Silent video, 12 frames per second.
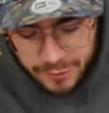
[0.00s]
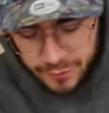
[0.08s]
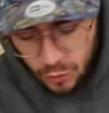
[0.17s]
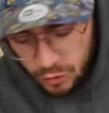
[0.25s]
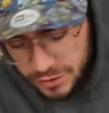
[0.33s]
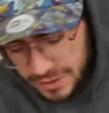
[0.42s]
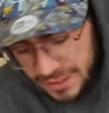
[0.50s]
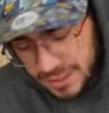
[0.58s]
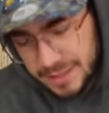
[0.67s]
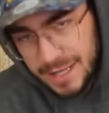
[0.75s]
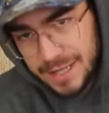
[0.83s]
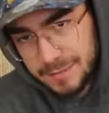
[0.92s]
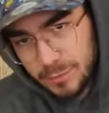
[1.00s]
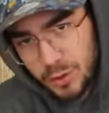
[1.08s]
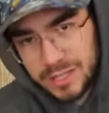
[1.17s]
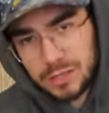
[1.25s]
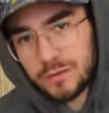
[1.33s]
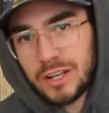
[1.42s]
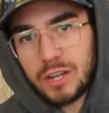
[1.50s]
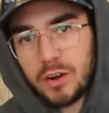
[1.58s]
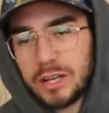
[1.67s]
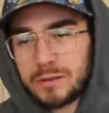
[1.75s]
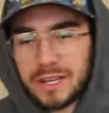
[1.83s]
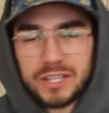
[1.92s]
i fondi dei
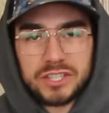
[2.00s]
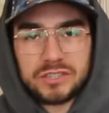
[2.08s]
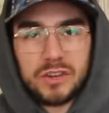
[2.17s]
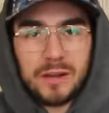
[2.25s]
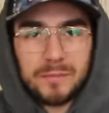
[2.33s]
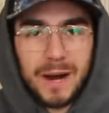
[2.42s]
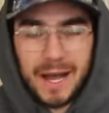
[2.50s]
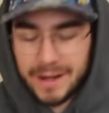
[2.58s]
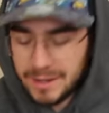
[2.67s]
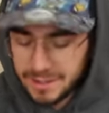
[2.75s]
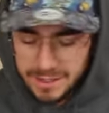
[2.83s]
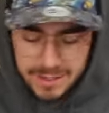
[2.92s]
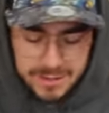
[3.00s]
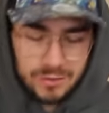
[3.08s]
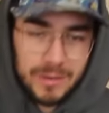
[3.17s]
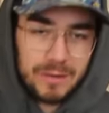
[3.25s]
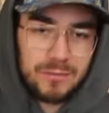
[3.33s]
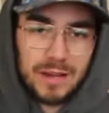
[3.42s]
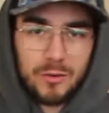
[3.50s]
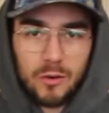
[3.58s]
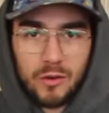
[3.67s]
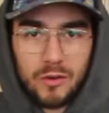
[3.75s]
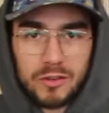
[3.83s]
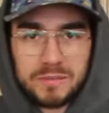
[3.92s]
portatovaglioli quelli che ci sono al bar insomma un
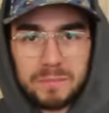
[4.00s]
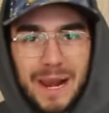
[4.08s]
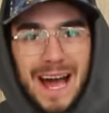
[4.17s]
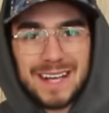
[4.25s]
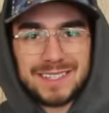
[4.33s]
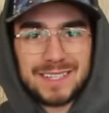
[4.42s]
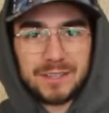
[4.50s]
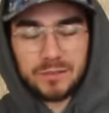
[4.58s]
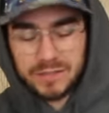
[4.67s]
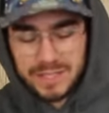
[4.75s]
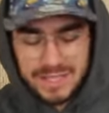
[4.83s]
lavoro plastico di